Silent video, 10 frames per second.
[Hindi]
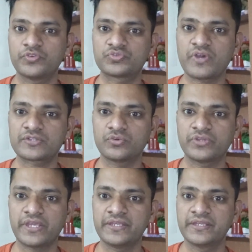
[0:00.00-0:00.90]
विश्वास हो
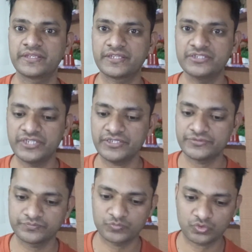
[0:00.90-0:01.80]
जाए कि ये
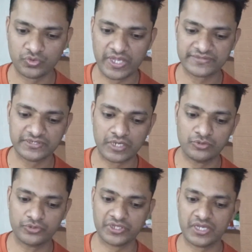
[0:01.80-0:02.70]
सो यहाँ से
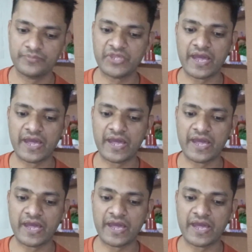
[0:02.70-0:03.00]
डाउनलोड है अब